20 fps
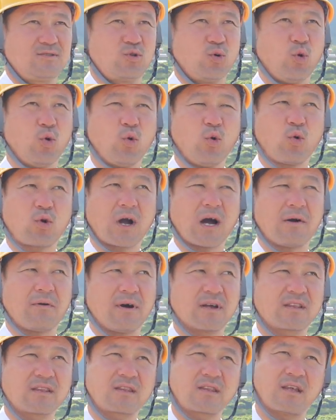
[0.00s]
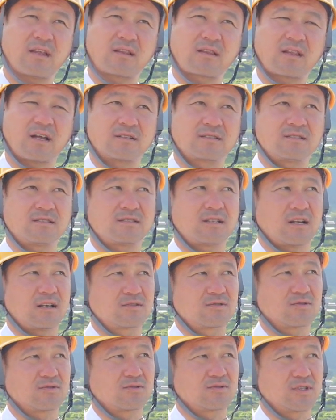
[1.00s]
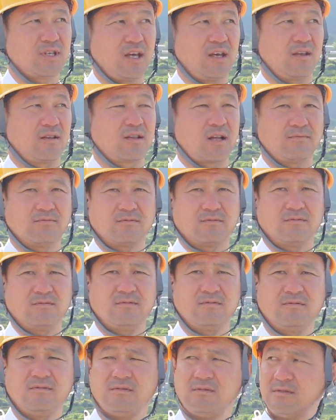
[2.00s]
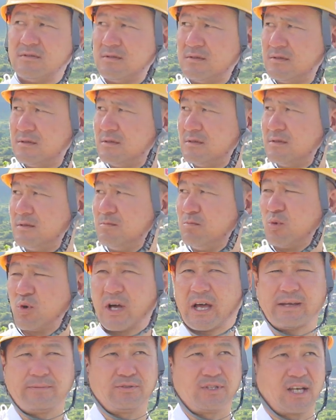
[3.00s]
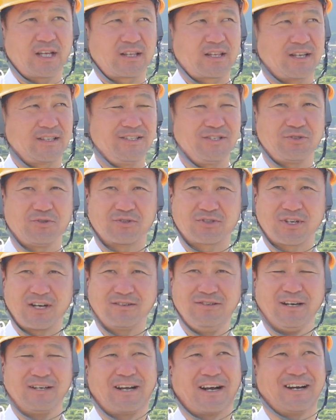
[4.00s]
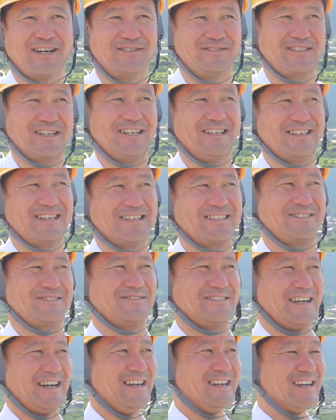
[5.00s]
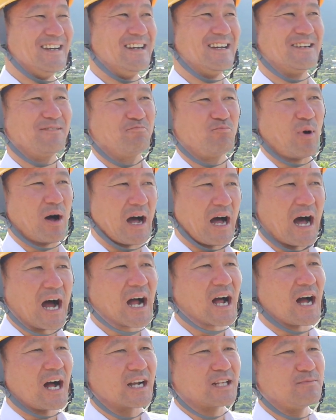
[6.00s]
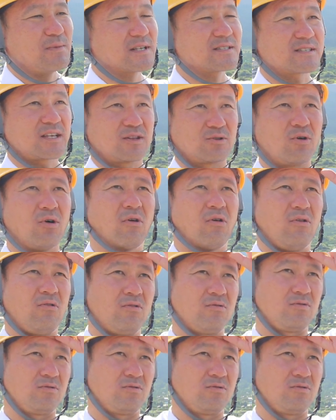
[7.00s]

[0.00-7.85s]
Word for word: どう変わってったって言ったらそのね多分ライブでやったら24時間ぐらいかかるんじゃねえかっていうぐらいまあありますけど